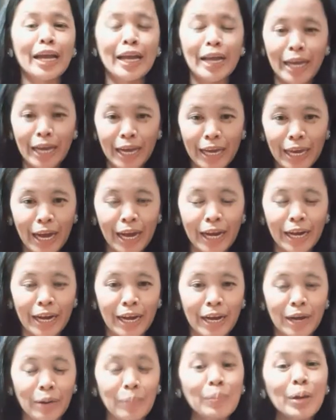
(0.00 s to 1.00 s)
Kaya nga,
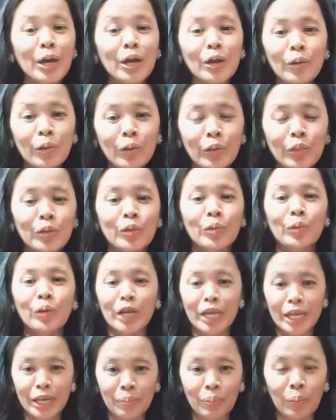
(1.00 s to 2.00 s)
meron yung
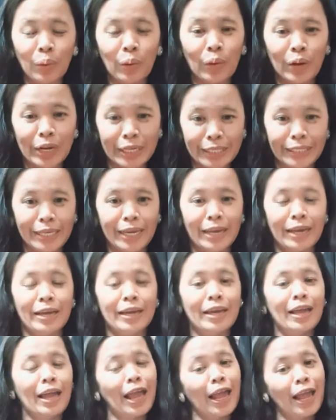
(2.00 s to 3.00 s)
libro kasi
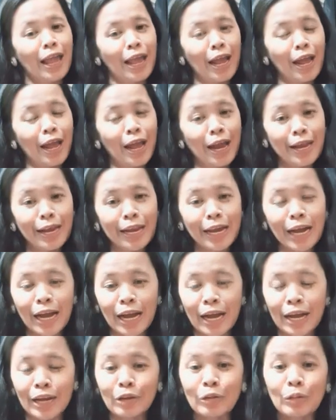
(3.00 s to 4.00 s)
na
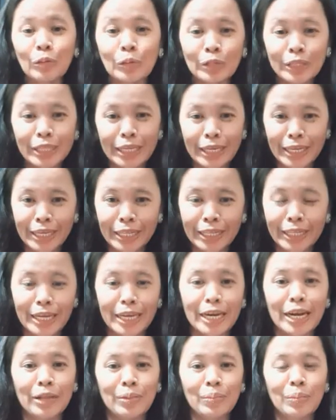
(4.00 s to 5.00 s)
kung
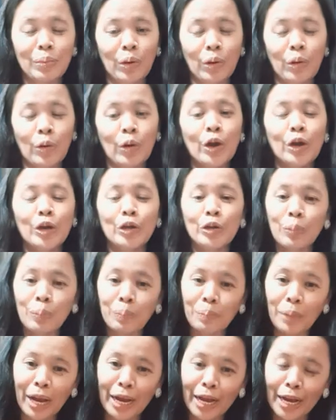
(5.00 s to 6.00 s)
tinitingnan mo yung
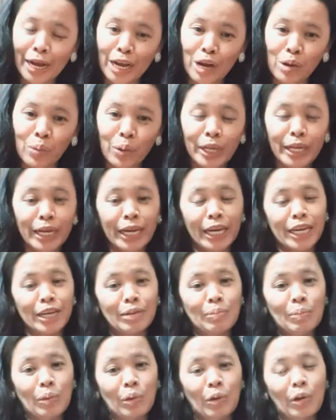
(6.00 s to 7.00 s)
pagkagawa ng
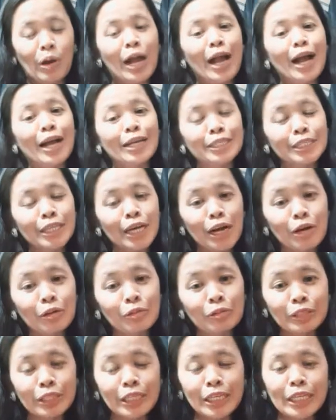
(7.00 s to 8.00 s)
libro, at saka
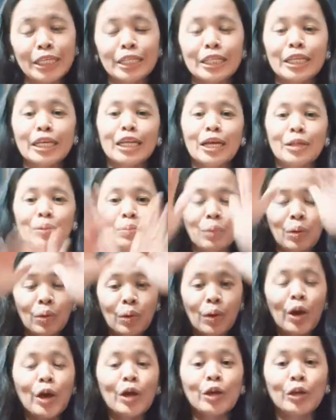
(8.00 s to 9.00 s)
kung tinitingnan mo
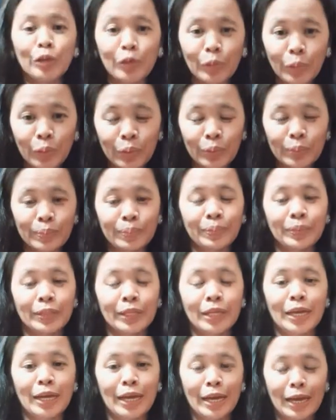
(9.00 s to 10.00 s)
yung
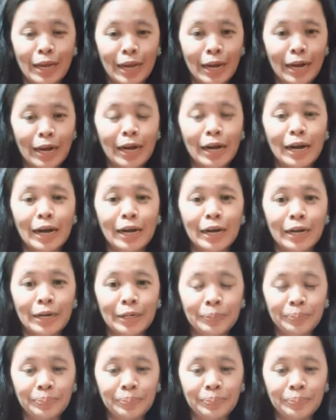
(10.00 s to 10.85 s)
uh,